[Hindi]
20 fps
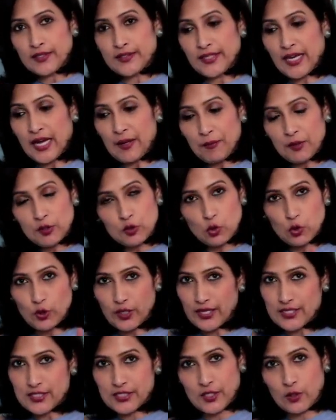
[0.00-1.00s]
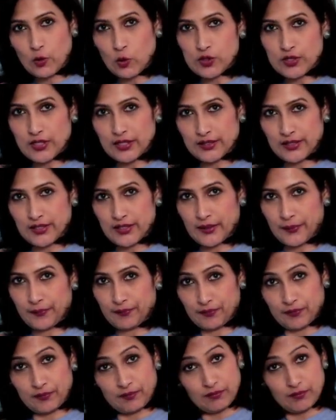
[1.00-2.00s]
यहाँ पर दो रास्ते हो सकते हैं
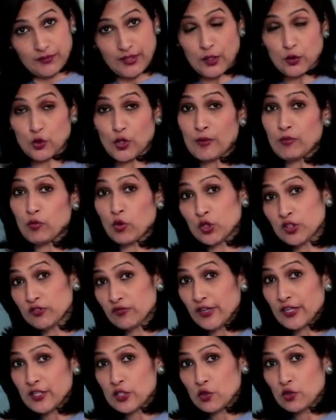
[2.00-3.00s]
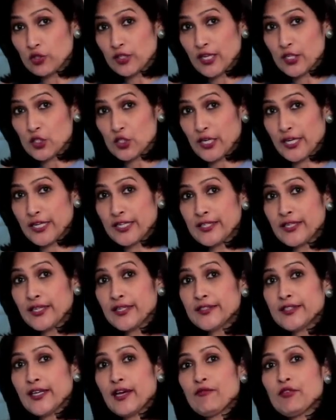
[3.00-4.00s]
या तो आप खुद फंड चुनना चाहेंगे
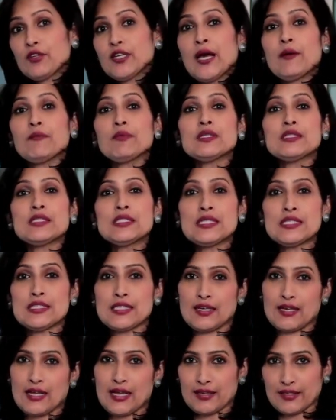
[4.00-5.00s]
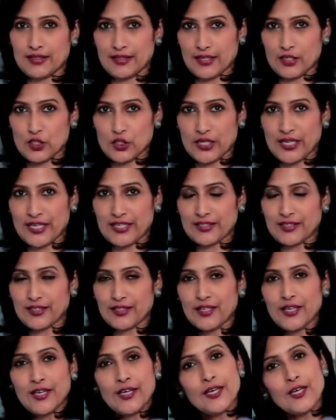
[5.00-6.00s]
या फिर आप किसी की सलाह लेना
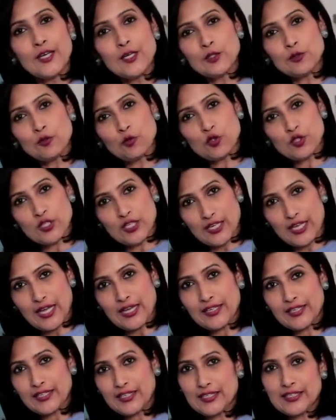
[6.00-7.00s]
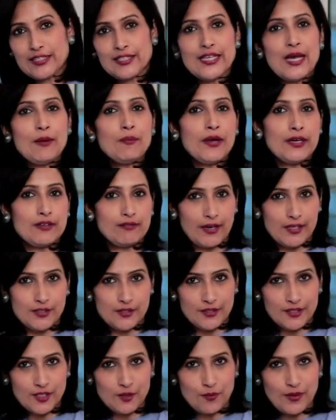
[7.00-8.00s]
चाहेंगे तो सलाह लेने की आप
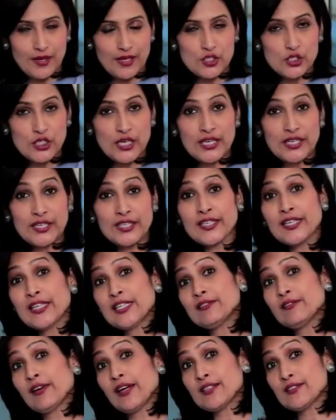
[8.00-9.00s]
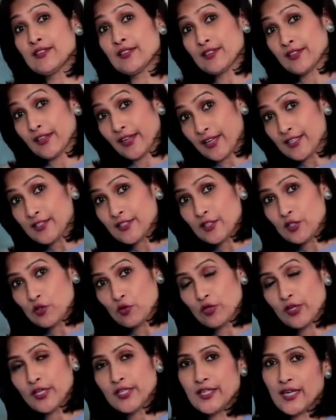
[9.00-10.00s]
एडवाइज़र के पास जाएंगे एडवाइज़र कैसे
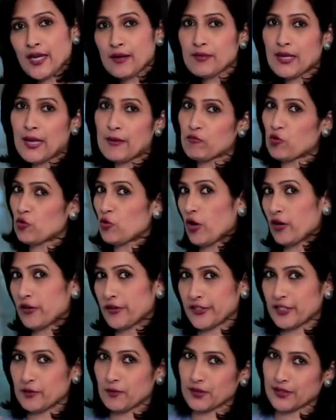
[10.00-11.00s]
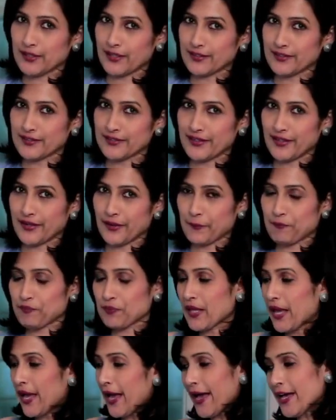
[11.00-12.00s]
चुने ये हमने आपको ऑलरेडी बता दिया है
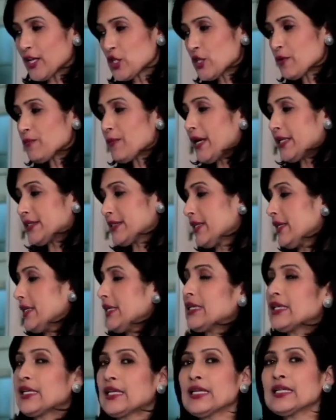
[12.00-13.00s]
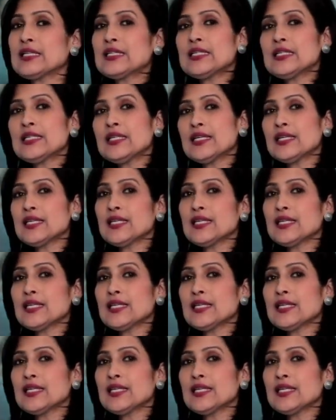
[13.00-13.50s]
आज हम बात करेंगे कि